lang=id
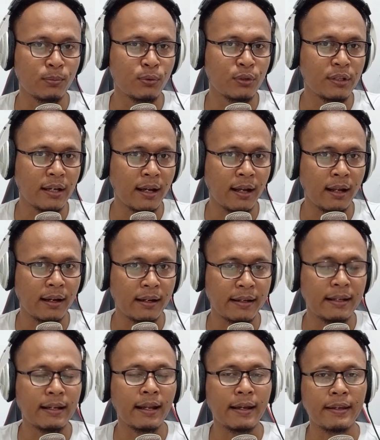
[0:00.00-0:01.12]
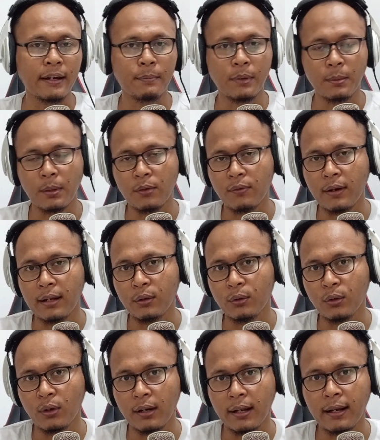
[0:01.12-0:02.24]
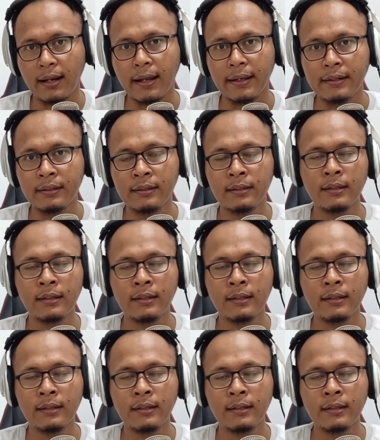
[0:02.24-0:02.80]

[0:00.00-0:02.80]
punya nilai yang bermanfaat untuk orang lain,